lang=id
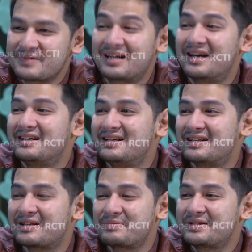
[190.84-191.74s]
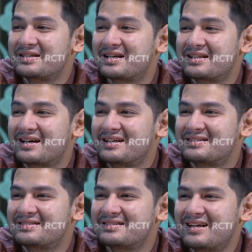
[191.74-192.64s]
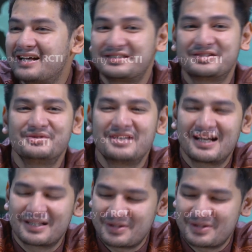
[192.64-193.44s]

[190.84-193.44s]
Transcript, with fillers: agak dingin tapi ternyata kan asik juga